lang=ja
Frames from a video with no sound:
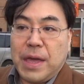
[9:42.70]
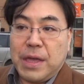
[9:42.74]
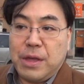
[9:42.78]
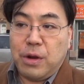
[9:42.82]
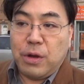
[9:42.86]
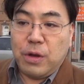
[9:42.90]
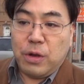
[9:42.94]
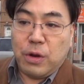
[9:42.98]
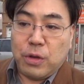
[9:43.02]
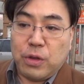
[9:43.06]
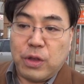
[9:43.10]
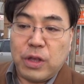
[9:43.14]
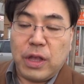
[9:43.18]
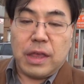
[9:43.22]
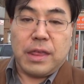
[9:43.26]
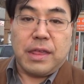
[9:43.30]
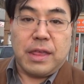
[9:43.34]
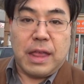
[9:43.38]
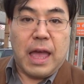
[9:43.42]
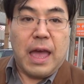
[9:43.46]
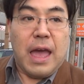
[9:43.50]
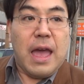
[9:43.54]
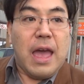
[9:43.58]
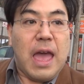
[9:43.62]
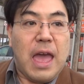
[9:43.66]
いろいろとです
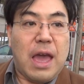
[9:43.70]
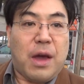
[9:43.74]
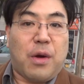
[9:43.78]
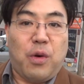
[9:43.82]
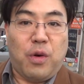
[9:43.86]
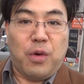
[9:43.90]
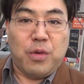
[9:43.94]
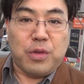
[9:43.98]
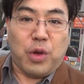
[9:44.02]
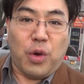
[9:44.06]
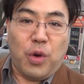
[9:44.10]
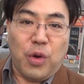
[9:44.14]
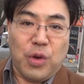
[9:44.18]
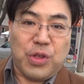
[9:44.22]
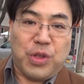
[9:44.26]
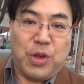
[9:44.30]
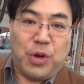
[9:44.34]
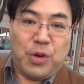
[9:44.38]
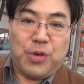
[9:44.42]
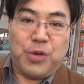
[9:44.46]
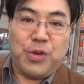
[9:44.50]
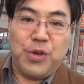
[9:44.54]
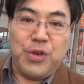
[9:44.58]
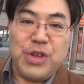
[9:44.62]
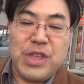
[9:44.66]
ね、えこう当時
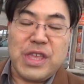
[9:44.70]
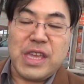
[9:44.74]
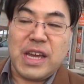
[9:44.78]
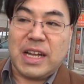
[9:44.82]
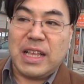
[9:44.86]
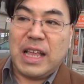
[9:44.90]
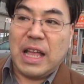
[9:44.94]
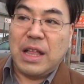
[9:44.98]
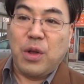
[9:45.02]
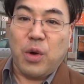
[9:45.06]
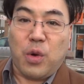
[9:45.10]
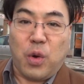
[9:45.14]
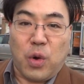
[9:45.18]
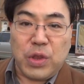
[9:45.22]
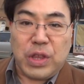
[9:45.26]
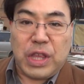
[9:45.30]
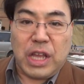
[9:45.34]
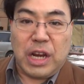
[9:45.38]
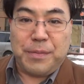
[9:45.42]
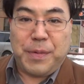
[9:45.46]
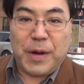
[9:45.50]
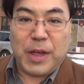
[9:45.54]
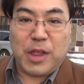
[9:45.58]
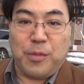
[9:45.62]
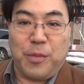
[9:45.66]
の雰囲気がね残っ
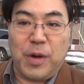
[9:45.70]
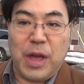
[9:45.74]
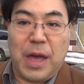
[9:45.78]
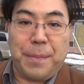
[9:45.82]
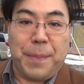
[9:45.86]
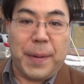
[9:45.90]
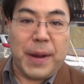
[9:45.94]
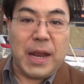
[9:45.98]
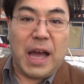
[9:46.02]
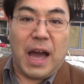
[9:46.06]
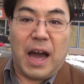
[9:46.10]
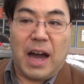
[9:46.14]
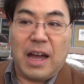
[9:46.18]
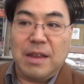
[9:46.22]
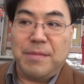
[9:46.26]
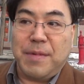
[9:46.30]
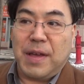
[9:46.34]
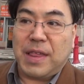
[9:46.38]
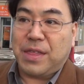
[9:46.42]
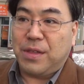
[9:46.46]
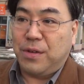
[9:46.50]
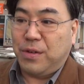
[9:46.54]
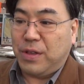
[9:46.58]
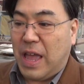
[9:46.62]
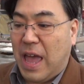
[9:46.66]
てる場所もやっぱりあり
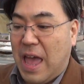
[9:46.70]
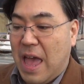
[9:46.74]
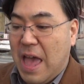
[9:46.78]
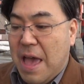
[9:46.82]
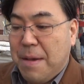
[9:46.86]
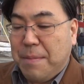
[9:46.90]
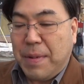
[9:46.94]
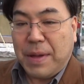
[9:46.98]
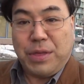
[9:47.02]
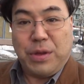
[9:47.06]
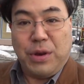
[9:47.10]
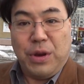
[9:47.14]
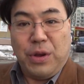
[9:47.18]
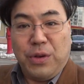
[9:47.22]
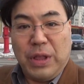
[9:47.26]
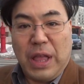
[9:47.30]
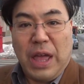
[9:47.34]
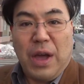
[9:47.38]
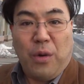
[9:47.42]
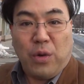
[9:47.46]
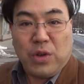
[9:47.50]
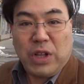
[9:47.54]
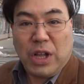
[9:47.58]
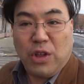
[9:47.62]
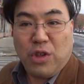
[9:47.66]
ますので、まあ、それを
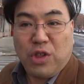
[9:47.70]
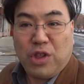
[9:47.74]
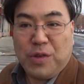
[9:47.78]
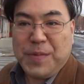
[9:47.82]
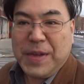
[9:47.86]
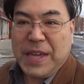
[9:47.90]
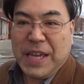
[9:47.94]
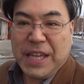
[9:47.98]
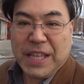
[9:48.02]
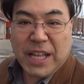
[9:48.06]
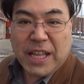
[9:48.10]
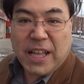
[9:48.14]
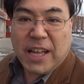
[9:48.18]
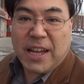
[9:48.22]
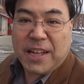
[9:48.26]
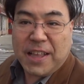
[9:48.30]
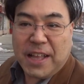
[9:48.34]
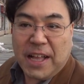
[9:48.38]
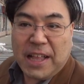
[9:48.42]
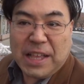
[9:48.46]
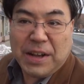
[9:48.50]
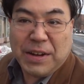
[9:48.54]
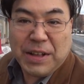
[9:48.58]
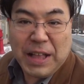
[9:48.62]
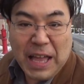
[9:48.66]
ねお楽しみいただけ
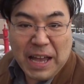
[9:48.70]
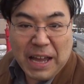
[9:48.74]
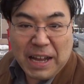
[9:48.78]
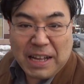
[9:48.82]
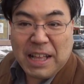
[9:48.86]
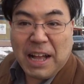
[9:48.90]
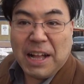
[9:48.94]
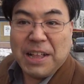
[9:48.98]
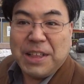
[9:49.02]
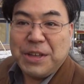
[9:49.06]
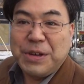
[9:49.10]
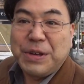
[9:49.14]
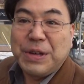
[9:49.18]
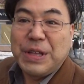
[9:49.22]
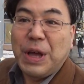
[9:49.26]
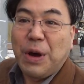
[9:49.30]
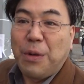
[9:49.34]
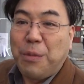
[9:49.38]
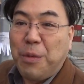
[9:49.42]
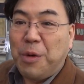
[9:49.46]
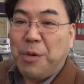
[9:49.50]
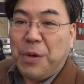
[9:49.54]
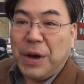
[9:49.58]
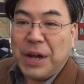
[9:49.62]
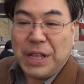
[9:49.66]
たんではないかなというふうに
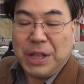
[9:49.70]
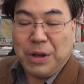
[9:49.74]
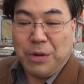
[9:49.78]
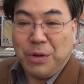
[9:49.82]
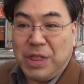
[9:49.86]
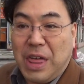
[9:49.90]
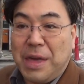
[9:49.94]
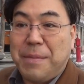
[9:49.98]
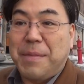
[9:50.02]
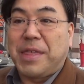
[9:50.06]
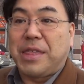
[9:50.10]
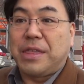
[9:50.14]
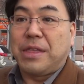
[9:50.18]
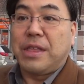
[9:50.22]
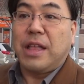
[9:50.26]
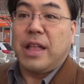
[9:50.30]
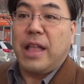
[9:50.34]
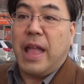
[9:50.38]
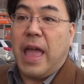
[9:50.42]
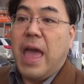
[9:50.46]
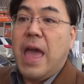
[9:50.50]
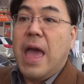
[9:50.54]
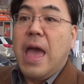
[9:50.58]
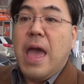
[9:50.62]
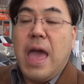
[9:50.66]
思うわけでございますで
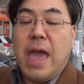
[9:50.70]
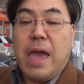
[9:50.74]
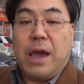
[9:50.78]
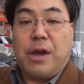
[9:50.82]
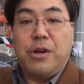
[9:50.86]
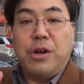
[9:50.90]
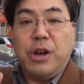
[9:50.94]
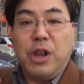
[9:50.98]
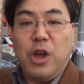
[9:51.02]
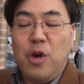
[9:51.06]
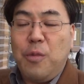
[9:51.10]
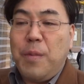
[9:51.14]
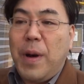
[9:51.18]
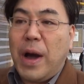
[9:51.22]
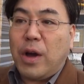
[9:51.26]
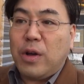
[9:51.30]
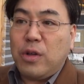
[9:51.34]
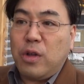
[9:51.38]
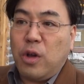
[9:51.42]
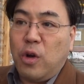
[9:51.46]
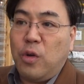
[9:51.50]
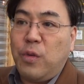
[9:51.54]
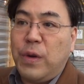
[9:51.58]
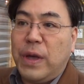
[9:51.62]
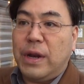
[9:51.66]
ね、え
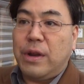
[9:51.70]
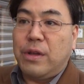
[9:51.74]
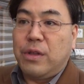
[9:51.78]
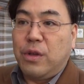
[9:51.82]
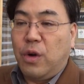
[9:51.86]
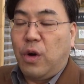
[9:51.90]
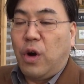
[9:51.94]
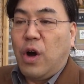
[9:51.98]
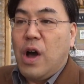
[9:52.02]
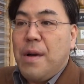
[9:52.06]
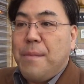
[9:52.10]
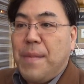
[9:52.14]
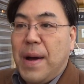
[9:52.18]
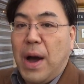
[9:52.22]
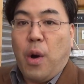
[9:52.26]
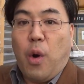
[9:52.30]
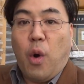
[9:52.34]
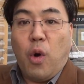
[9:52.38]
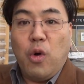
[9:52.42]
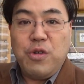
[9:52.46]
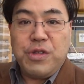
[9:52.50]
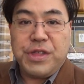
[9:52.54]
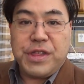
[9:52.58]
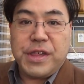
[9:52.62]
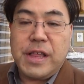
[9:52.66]
クレオ・マクドウェルの、まあ、
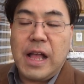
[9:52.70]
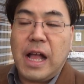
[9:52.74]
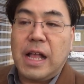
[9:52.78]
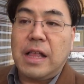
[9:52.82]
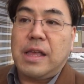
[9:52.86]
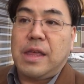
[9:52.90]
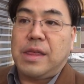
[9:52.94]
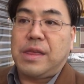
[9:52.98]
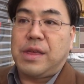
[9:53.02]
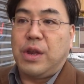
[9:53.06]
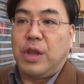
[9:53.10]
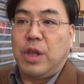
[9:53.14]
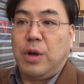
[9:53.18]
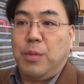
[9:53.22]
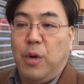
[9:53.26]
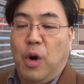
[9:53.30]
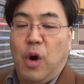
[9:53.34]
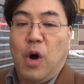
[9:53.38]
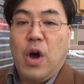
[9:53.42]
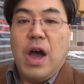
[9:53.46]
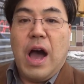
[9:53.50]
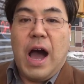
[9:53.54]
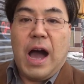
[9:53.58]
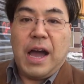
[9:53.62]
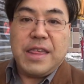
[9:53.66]
お家なんですけれど
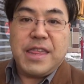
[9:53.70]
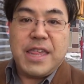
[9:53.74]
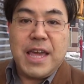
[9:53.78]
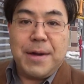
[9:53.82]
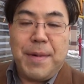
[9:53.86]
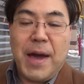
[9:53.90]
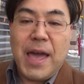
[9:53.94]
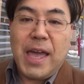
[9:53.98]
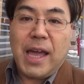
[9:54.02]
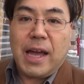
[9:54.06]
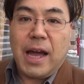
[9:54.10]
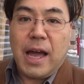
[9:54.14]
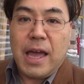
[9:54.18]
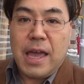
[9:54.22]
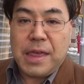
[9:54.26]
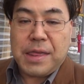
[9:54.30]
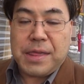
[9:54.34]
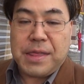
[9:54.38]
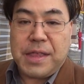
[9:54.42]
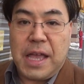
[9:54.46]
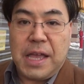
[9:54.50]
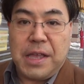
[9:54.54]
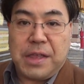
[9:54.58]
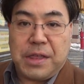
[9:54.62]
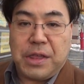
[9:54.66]
も
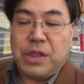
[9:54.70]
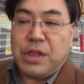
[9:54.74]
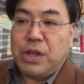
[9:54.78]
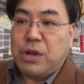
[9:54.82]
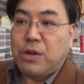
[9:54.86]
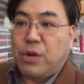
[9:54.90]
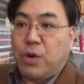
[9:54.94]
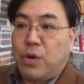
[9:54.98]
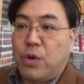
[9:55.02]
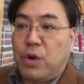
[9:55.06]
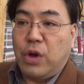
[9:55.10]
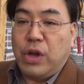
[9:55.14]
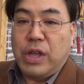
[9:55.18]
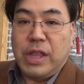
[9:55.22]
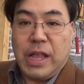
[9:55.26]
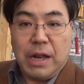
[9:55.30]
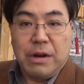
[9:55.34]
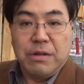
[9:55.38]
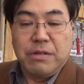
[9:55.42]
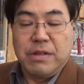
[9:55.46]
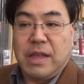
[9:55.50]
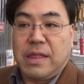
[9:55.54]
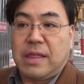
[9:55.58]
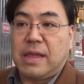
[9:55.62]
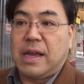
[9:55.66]
ジャマイカエステイツっていうところにな
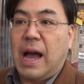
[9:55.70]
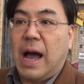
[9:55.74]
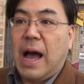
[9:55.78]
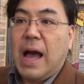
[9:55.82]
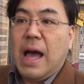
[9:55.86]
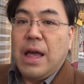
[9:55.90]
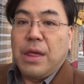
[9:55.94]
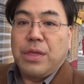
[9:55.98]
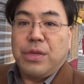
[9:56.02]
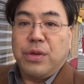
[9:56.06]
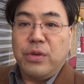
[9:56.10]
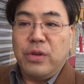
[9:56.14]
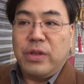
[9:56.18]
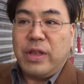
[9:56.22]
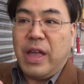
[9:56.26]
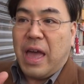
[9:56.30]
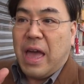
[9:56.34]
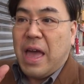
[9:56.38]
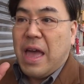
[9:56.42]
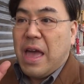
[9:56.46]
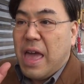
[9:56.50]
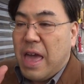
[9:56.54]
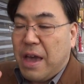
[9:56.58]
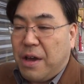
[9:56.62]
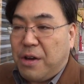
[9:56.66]
るんですがその
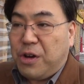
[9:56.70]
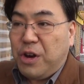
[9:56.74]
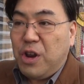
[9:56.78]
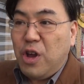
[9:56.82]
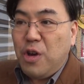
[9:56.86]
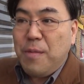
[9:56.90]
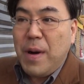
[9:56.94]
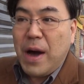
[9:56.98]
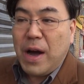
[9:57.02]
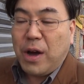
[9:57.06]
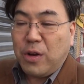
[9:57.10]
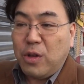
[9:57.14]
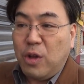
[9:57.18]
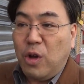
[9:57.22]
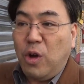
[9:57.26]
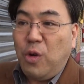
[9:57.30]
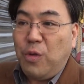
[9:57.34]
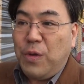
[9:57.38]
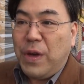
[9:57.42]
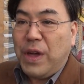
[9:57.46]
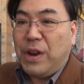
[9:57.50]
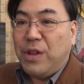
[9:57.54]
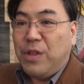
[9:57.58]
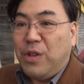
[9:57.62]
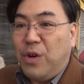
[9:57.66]
ね、え
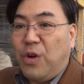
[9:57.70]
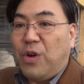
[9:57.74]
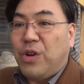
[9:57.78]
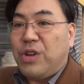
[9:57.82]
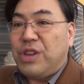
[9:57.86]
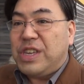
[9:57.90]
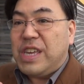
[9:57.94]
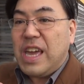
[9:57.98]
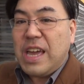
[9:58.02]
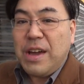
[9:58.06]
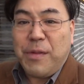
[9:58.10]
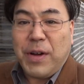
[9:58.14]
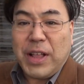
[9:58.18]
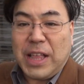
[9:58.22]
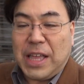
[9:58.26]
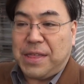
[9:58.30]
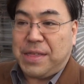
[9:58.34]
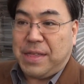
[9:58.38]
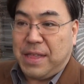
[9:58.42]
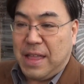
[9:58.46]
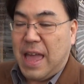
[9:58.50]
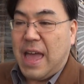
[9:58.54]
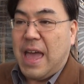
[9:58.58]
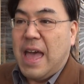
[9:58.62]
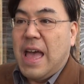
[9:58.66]
クレオ・マクドウェルの家はで
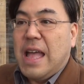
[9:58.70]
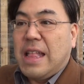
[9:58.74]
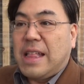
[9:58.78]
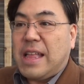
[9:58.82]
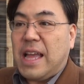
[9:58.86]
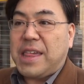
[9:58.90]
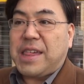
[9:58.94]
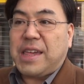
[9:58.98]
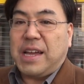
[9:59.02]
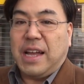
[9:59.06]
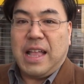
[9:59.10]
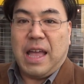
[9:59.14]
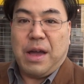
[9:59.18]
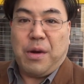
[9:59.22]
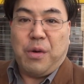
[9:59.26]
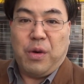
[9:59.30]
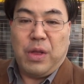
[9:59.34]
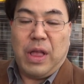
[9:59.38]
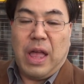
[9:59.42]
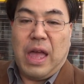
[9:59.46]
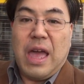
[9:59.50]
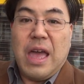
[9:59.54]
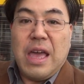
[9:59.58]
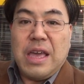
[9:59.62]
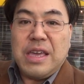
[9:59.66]
すね確かねこ
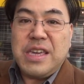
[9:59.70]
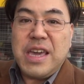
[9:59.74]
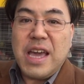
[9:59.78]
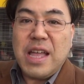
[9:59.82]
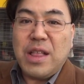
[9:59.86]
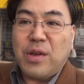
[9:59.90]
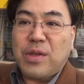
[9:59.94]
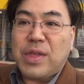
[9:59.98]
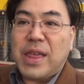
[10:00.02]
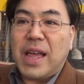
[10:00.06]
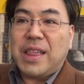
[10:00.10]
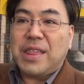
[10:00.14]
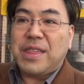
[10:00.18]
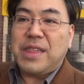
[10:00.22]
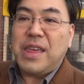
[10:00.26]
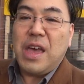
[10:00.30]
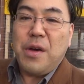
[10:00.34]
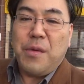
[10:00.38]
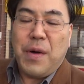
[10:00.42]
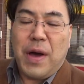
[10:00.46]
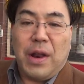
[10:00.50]
うね家の撮影